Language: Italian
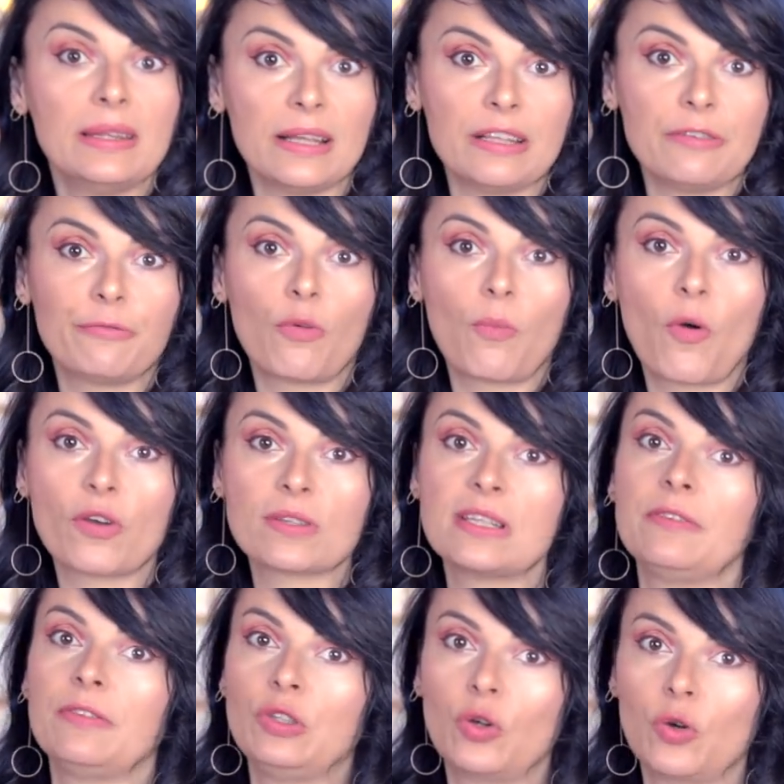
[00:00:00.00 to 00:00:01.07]
nell'info box
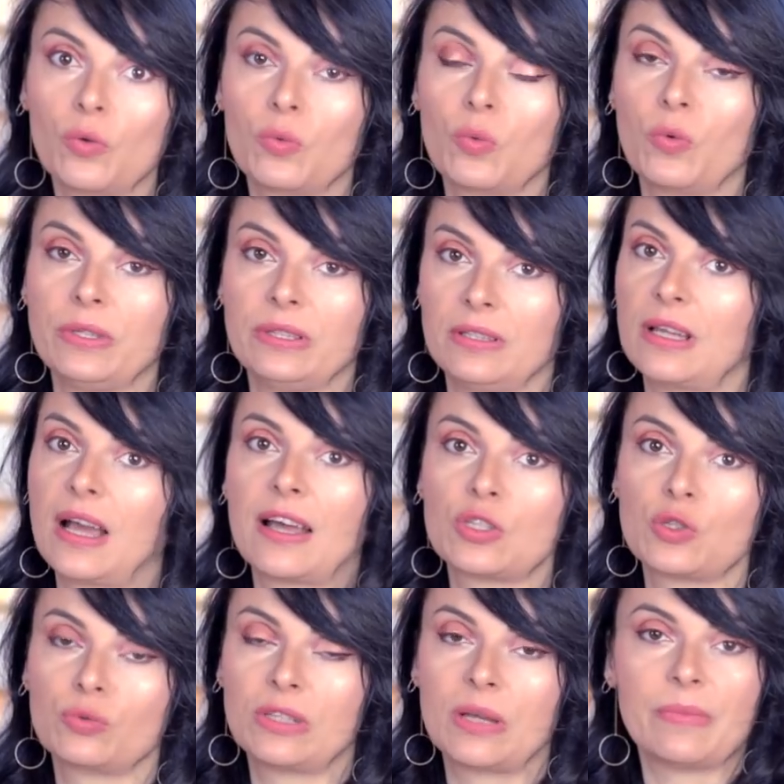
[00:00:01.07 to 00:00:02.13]
del video, quindi
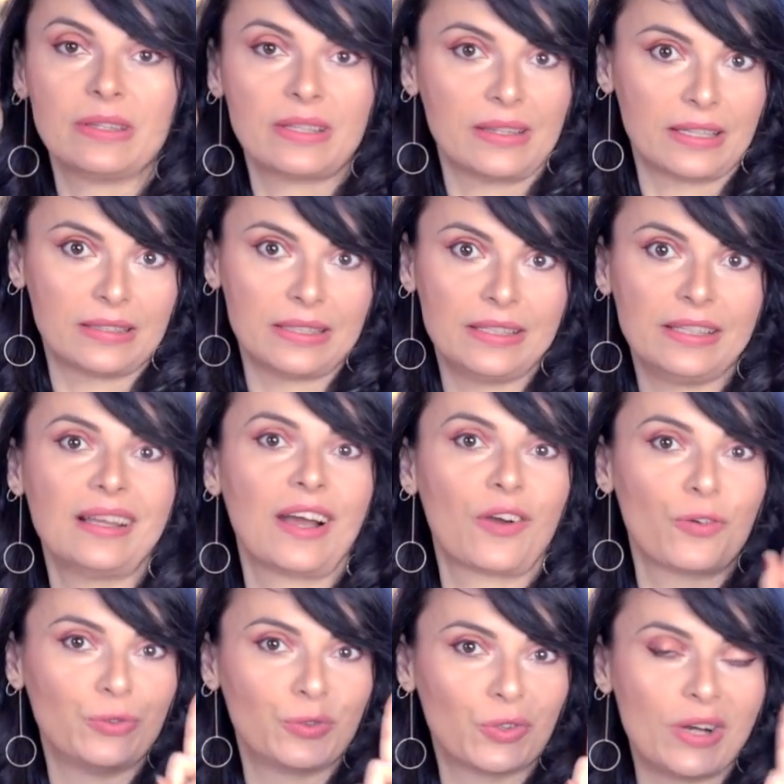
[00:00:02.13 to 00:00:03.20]
assolutamente andate lì a
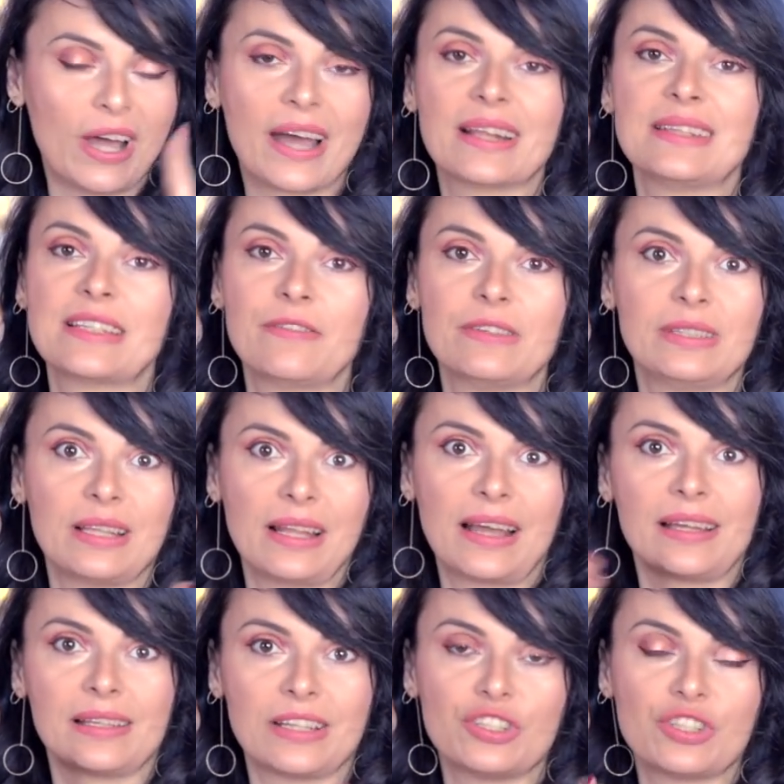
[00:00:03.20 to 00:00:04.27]
controllare se avete
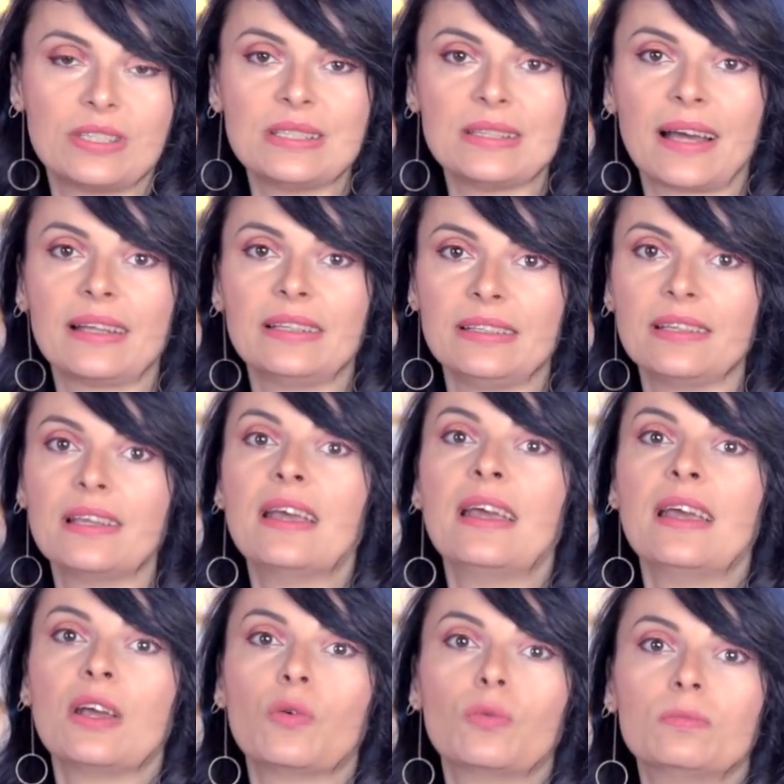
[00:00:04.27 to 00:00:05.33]
la necessità di
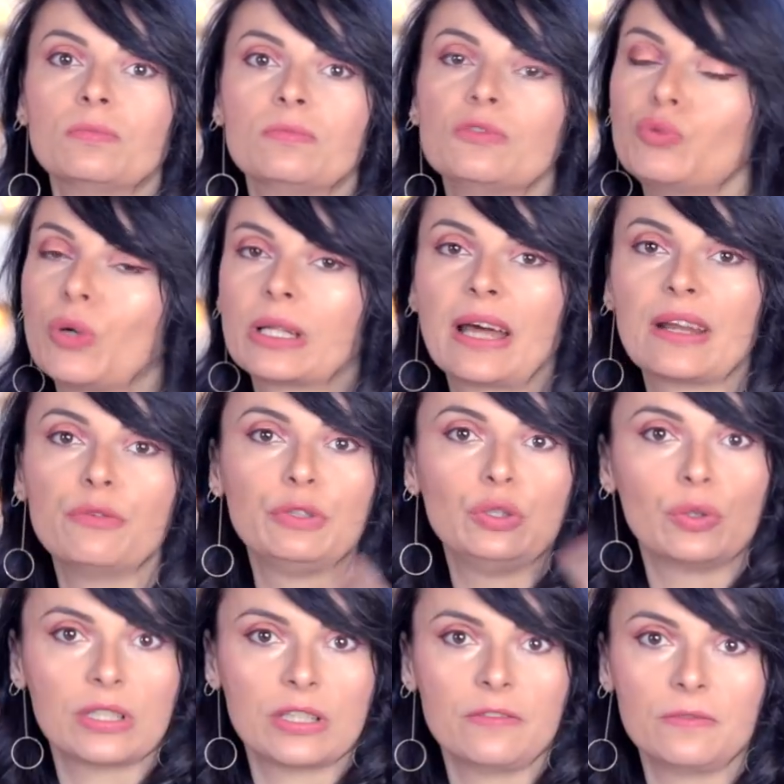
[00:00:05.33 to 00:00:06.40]
mh, mm, guardare un
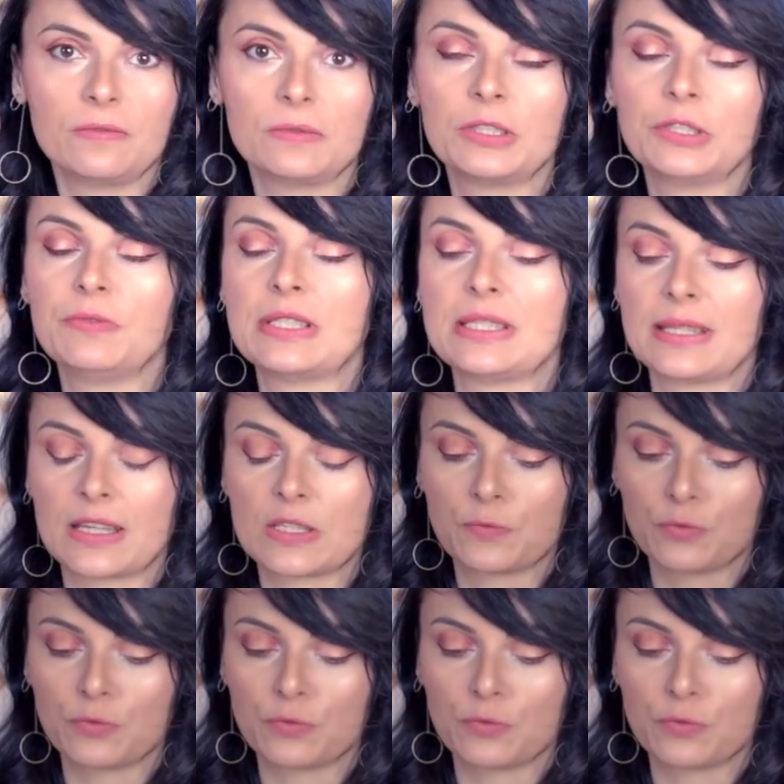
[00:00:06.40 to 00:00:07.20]
video che mh, eh, vi sia